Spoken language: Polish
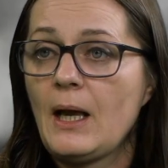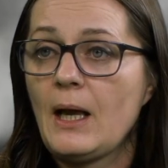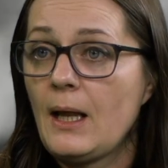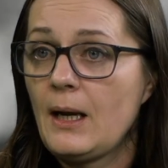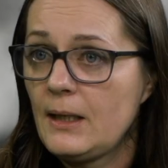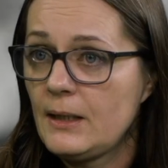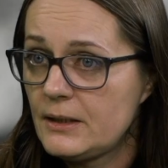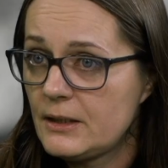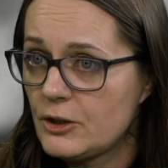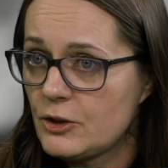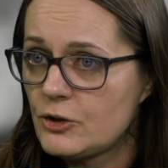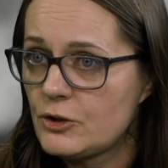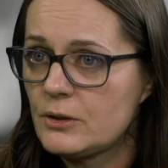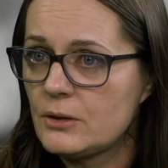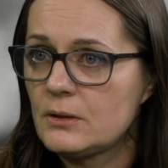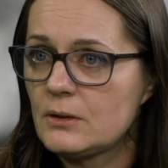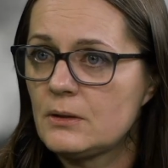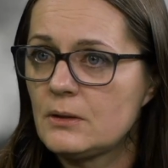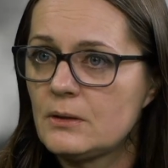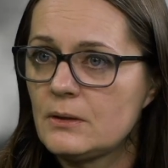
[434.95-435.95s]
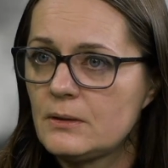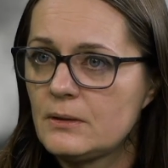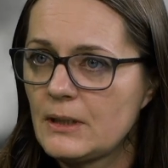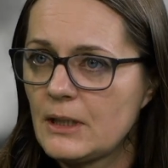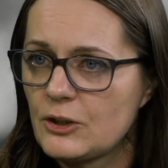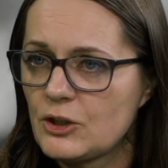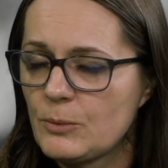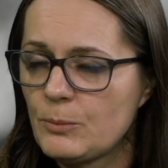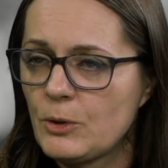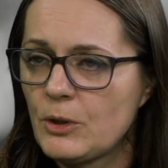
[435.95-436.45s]
Ale też
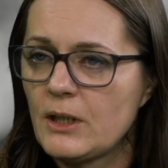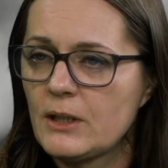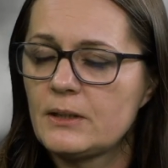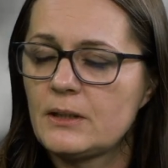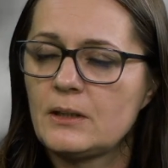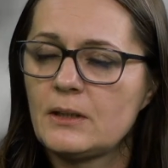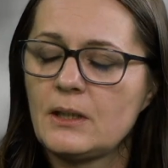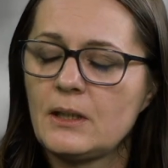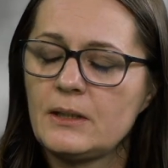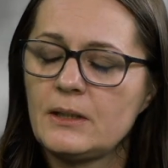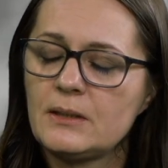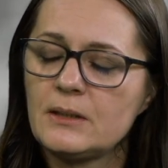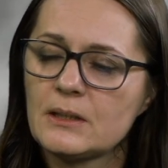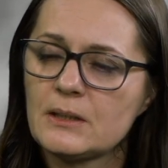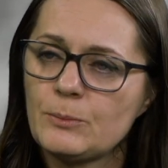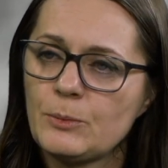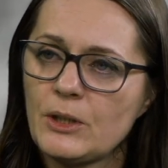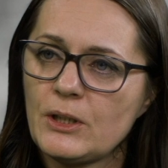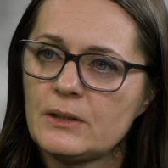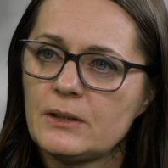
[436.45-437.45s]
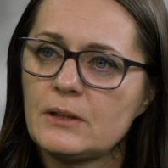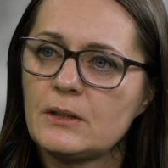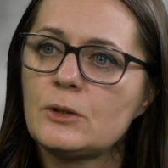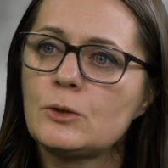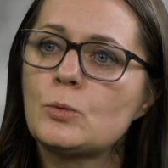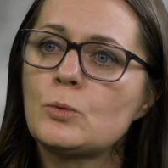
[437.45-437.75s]
nasza bohaterka, jedna z bohaterek,